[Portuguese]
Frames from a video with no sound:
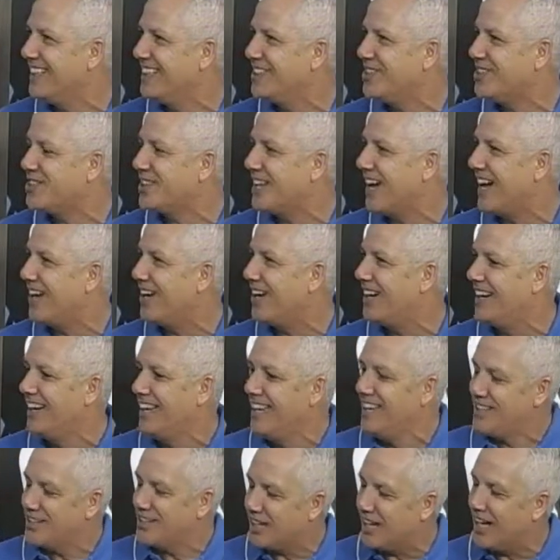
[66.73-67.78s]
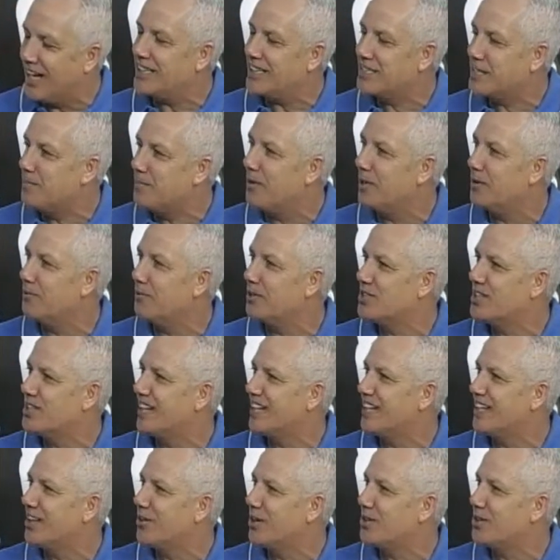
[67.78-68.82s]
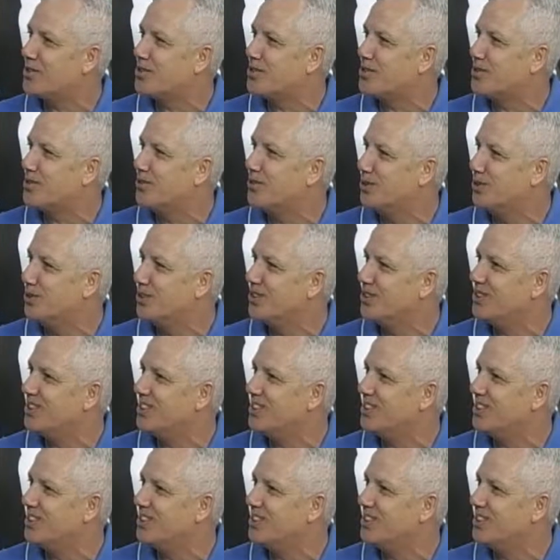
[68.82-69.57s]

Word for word: estar, estar recebendo você aqui em nossos estúdios.